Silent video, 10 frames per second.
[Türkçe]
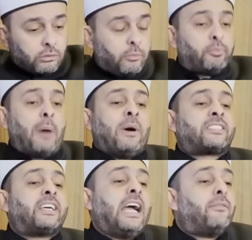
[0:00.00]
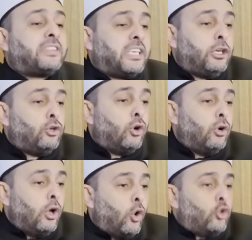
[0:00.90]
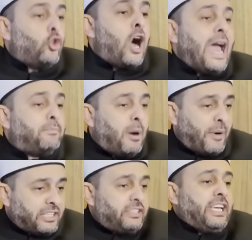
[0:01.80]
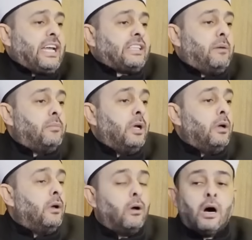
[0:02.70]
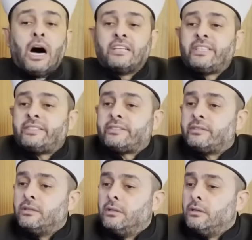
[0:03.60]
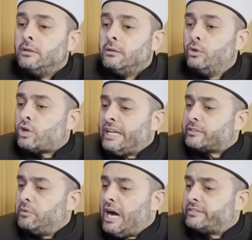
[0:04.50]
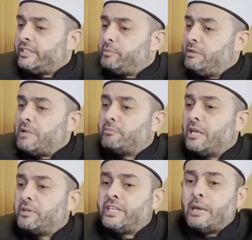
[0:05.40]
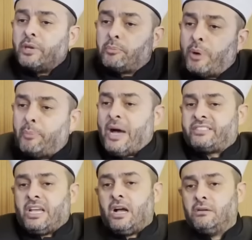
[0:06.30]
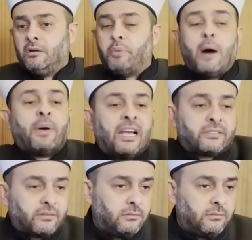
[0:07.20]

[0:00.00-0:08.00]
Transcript: papaz kıyafeti giyiyor. O Noel Baba dediğin adam Aziz Lukas mı, Aziz bilmem ne mi diye bir papaz ya, papaz.